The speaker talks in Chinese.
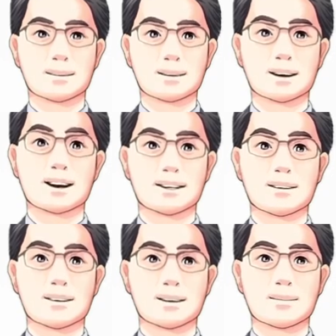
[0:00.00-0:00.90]
多数
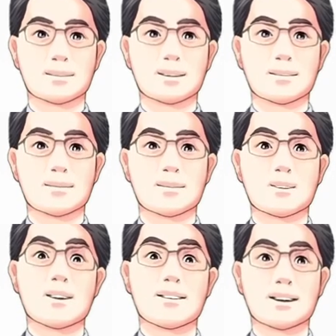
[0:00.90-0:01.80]
的银行
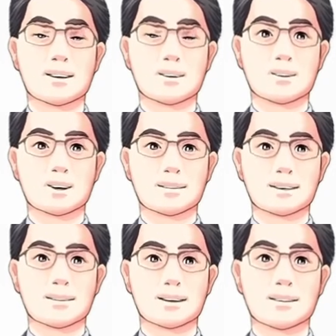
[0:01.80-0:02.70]
主要流程是
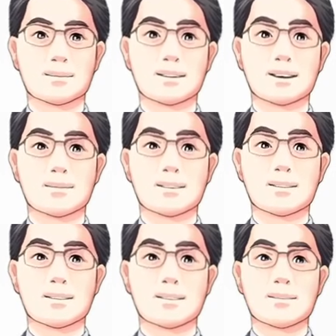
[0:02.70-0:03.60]
插入提款卡、
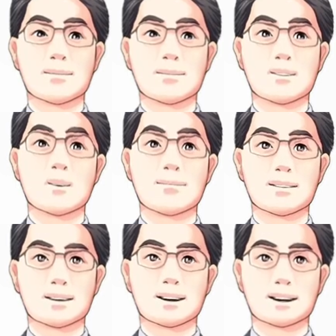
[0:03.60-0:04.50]
输入
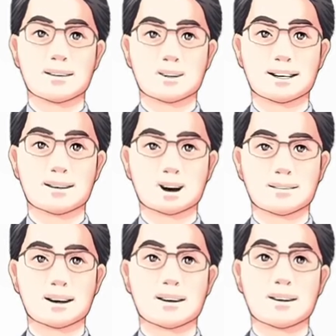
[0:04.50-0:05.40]
身份证字号
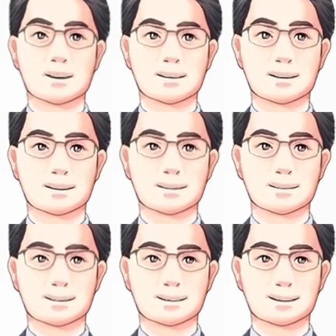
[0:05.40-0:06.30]
及密码、
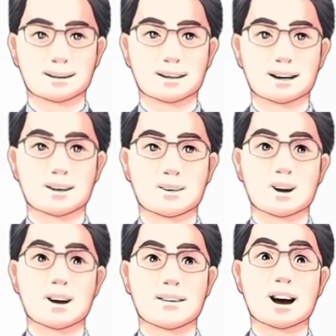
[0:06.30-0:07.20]
选择
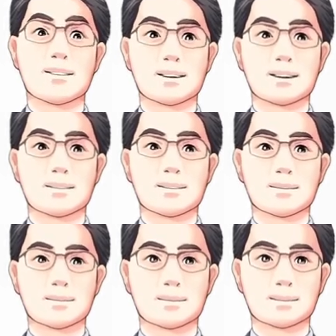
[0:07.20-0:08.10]
交易功能
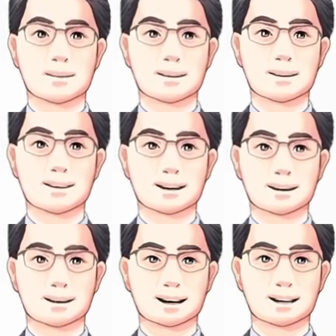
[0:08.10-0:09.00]
等等
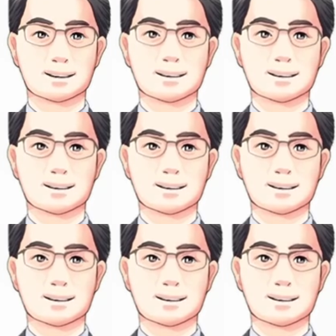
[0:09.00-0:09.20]
程序，